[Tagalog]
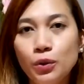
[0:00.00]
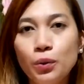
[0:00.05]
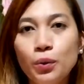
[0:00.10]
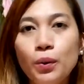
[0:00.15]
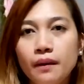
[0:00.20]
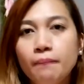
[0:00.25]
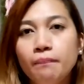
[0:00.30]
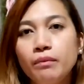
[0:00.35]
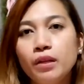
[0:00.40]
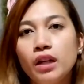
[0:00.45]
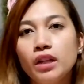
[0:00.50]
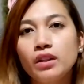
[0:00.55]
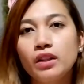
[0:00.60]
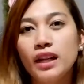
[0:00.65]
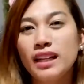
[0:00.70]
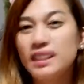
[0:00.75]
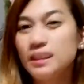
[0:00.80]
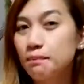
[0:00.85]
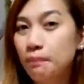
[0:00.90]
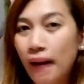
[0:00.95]
to
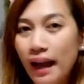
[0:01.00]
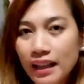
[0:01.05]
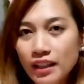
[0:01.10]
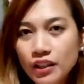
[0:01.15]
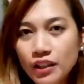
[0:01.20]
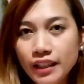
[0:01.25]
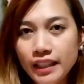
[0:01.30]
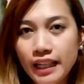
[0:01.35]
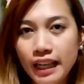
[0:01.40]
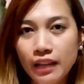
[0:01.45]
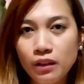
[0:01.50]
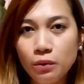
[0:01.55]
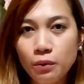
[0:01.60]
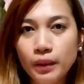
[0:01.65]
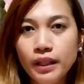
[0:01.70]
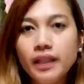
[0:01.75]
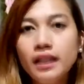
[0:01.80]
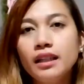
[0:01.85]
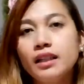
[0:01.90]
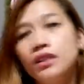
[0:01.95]
to expand your
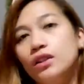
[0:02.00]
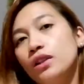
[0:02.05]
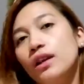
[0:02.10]
network,